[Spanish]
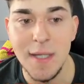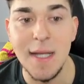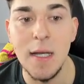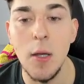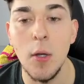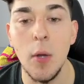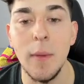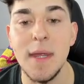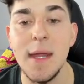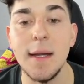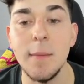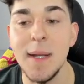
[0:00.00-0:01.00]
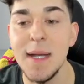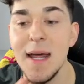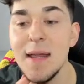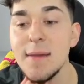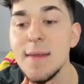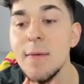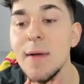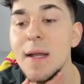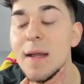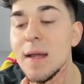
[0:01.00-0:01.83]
Ha salido lo de Jerry Mina este, ¿vale?